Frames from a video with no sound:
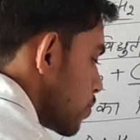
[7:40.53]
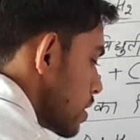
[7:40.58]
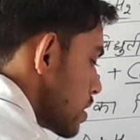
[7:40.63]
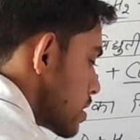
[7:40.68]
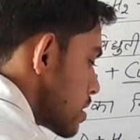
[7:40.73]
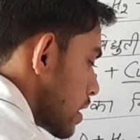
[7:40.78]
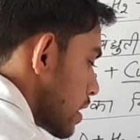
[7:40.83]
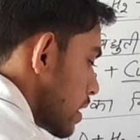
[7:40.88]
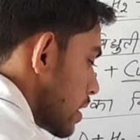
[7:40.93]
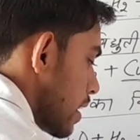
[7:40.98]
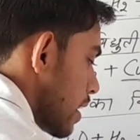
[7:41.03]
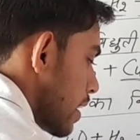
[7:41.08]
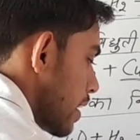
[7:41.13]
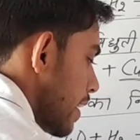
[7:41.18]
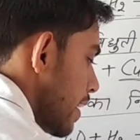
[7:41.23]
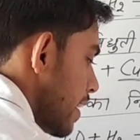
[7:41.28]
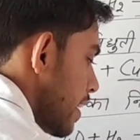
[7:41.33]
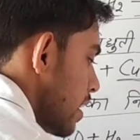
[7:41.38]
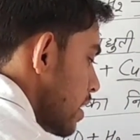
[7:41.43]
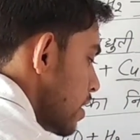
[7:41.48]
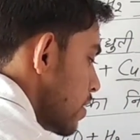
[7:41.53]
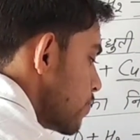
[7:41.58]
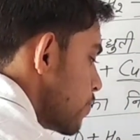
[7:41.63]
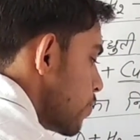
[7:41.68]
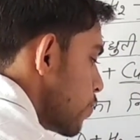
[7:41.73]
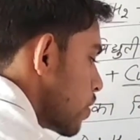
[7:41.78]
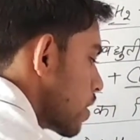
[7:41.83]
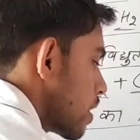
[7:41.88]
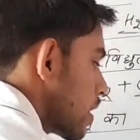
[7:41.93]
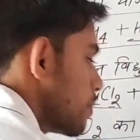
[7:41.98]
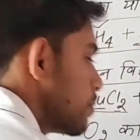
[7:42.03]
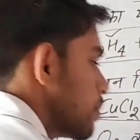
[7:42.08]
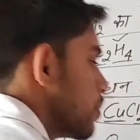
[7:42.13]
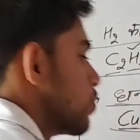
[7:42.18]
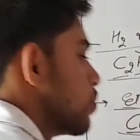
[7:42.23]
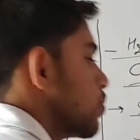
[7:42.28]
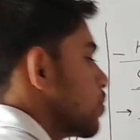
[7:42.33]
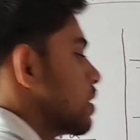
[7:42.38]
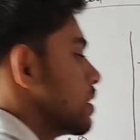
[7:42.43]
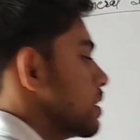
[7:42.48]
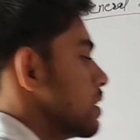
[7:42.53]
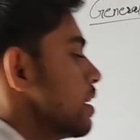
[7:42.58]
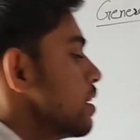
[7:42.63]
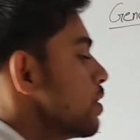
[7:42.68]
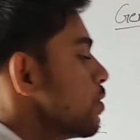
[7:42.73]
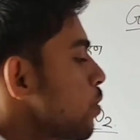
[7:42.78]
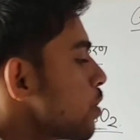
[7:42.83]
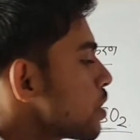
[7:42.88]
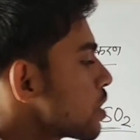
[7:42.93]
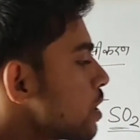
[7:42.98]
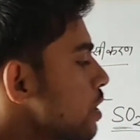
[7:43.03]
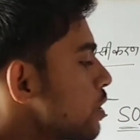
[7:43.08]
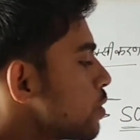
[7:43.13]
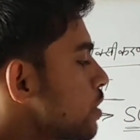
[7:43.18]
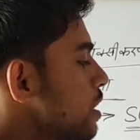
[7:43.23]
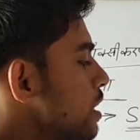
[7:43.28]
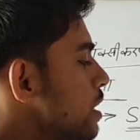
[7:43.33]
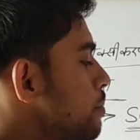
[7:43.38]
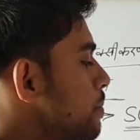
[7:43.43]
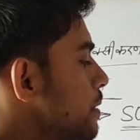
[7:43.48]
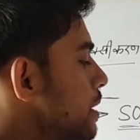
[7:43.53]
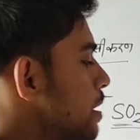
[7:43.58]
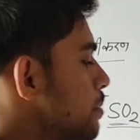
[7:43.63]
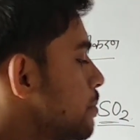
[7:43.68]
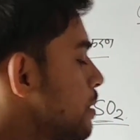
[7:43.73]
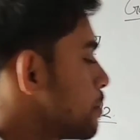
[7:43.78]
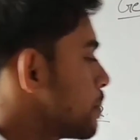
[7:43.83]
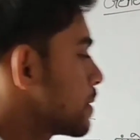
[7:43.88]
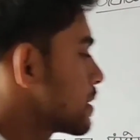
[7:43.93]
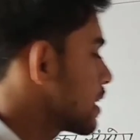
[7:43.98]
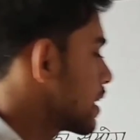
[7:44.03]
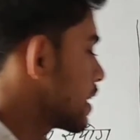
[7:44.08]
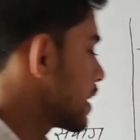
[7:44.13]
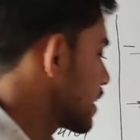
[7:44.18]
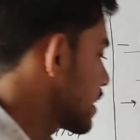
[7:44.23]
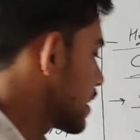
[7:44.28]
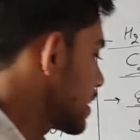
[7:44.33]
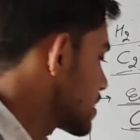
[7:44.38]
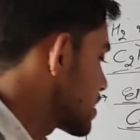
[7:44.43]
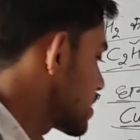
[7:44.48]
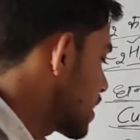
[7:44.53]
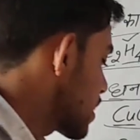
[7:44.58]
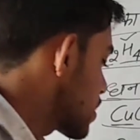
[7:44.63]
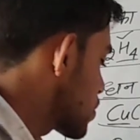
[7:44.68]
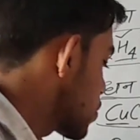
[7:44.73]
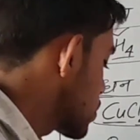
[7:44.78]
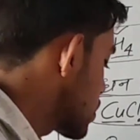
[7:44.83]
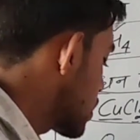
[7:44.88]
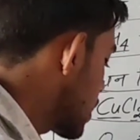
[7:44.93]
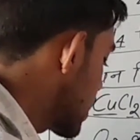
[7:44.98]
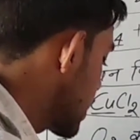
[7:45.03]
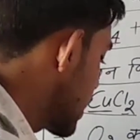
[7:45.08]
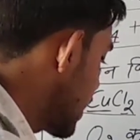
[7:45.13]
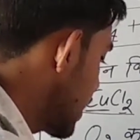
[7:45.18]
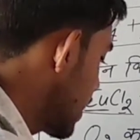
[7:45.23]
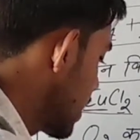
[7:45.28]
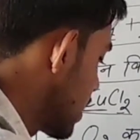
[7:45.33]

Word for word: की संख्या है वो कम हो गई और क्लोरीन पे हमें पता है कि चार्ज होता है